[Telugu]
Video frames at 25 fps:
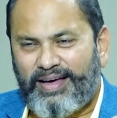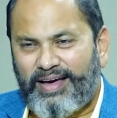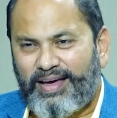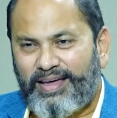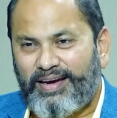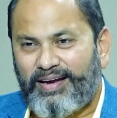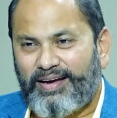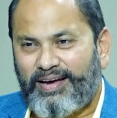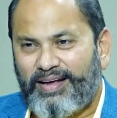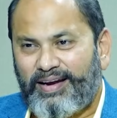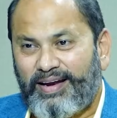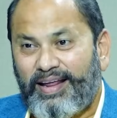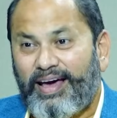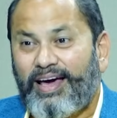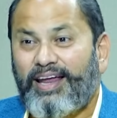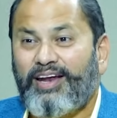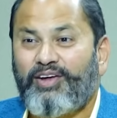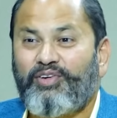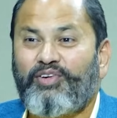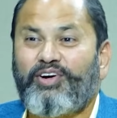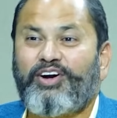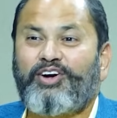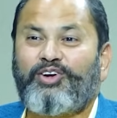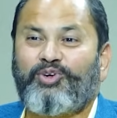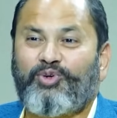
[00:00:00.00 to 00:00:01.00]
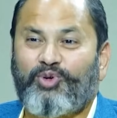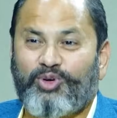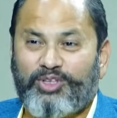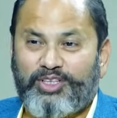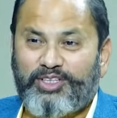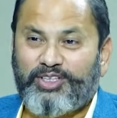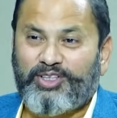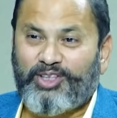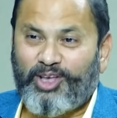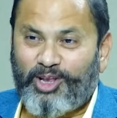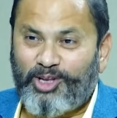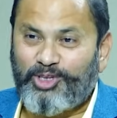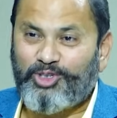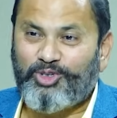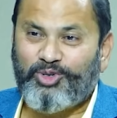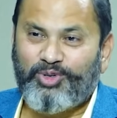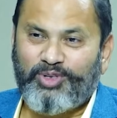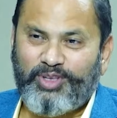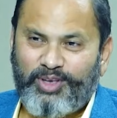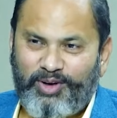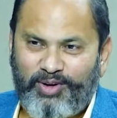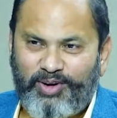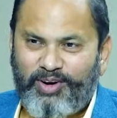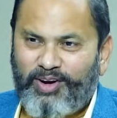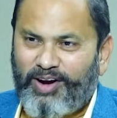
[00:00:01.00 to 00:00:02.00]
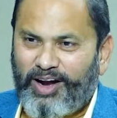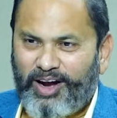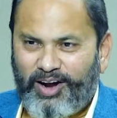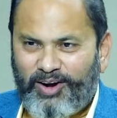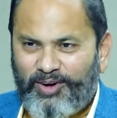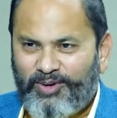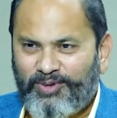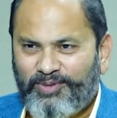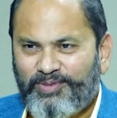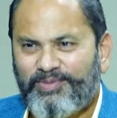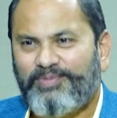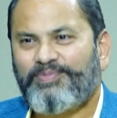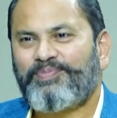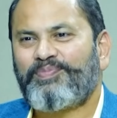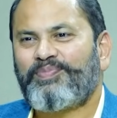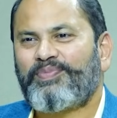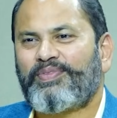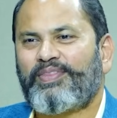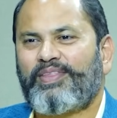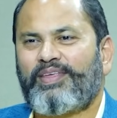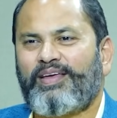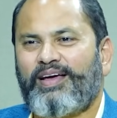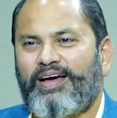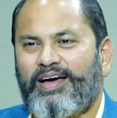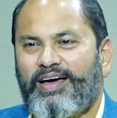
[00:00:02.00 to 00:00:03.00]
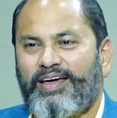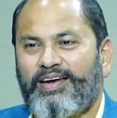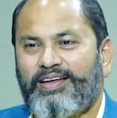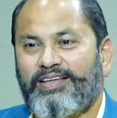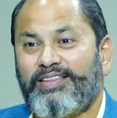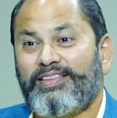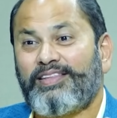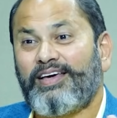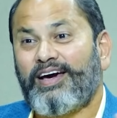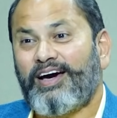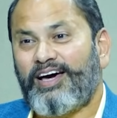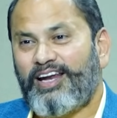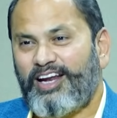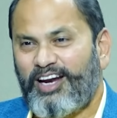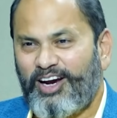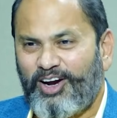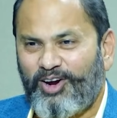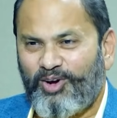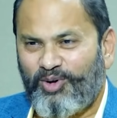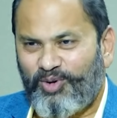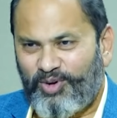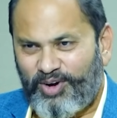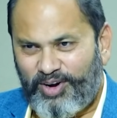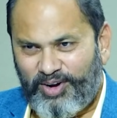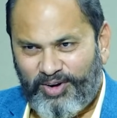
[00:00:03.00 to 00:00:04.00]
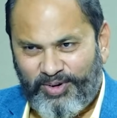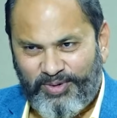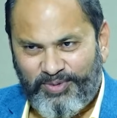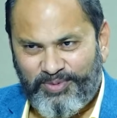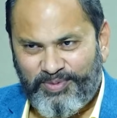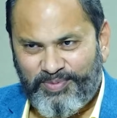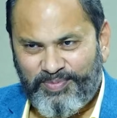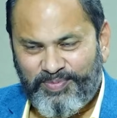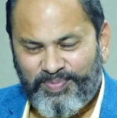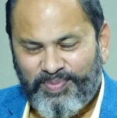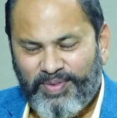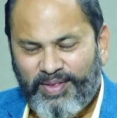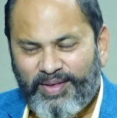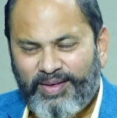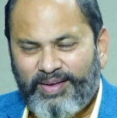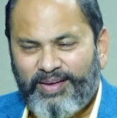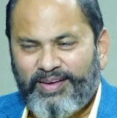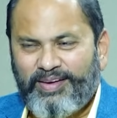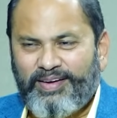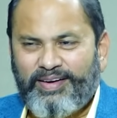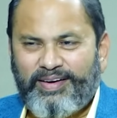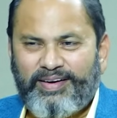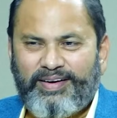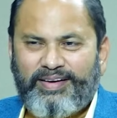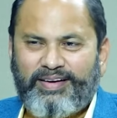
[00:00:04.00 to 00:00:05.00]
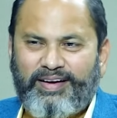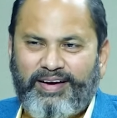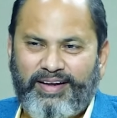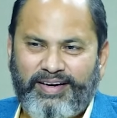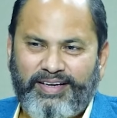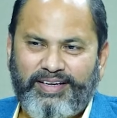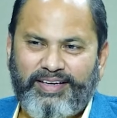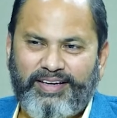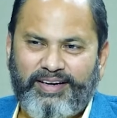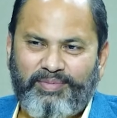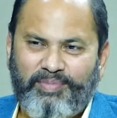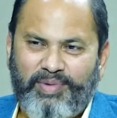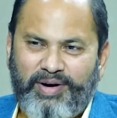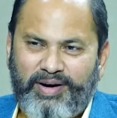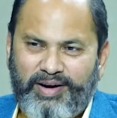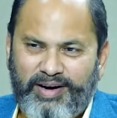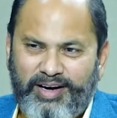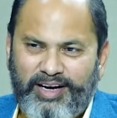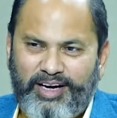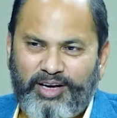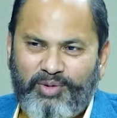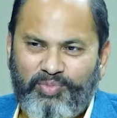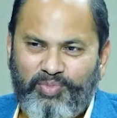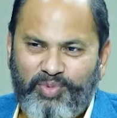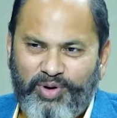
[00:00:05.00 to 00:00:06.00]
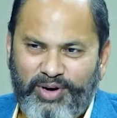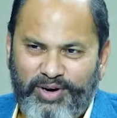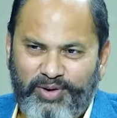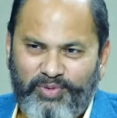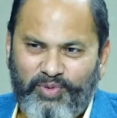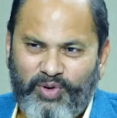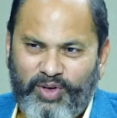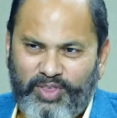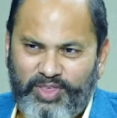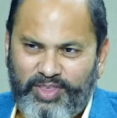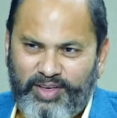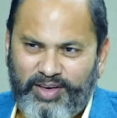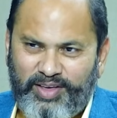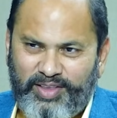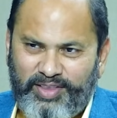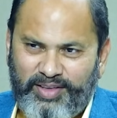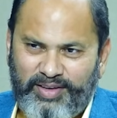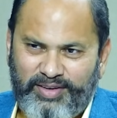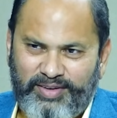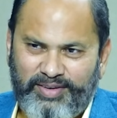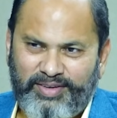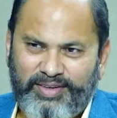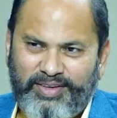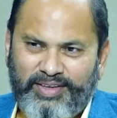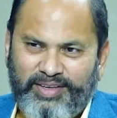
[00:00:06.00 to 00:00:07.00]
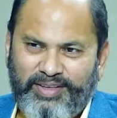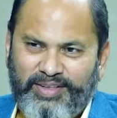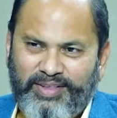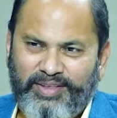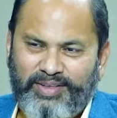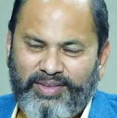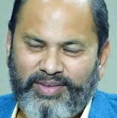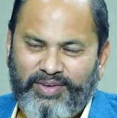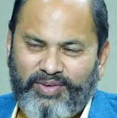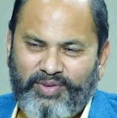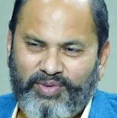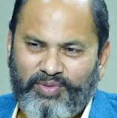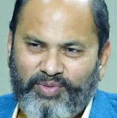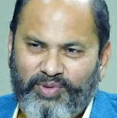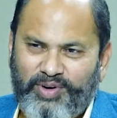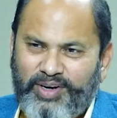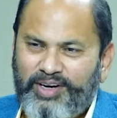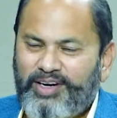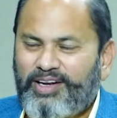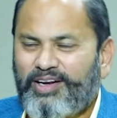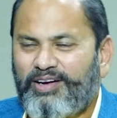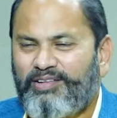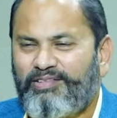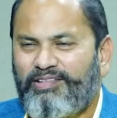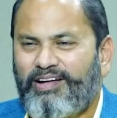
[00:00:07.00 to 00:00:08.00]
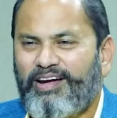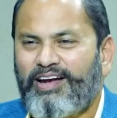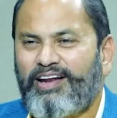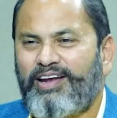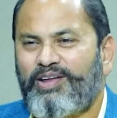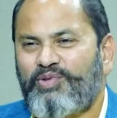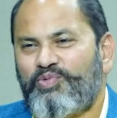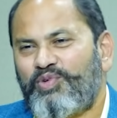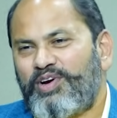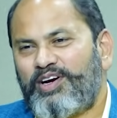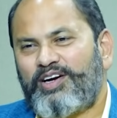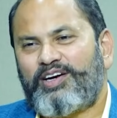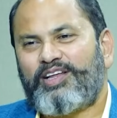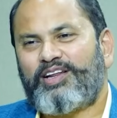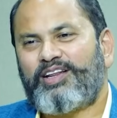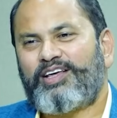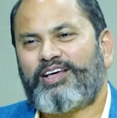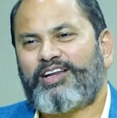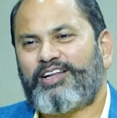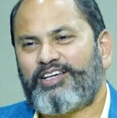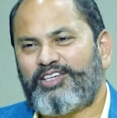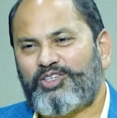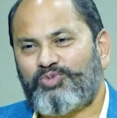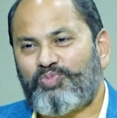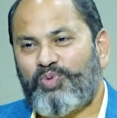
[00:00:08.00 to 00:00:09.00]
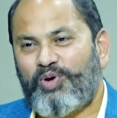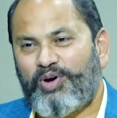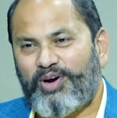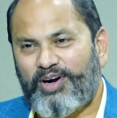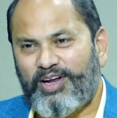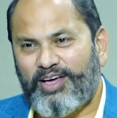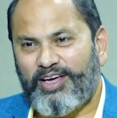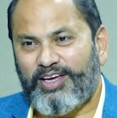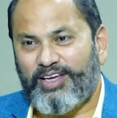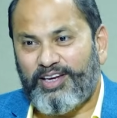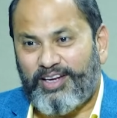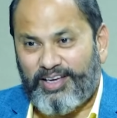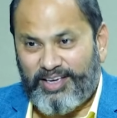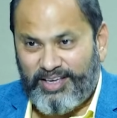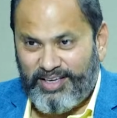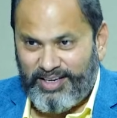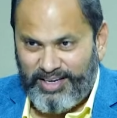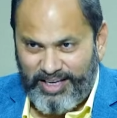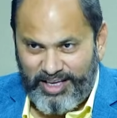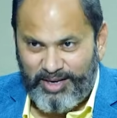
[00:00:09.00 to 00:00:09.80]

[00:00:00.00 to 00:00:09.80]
ఆయన జ్ఞానం ఏంటో కొంత తెలుసుకుందామని వెళ్ళాడు Hmm. ఆయన ధ్యానంలో ఉన్నాడు కానీ ఈయన బాగా డబ్బున్న వ్యక్తి కదా వెంటనే వెళ్ళిన వెంటనే రెస్పాండ్ అయ్యి ఈయనకి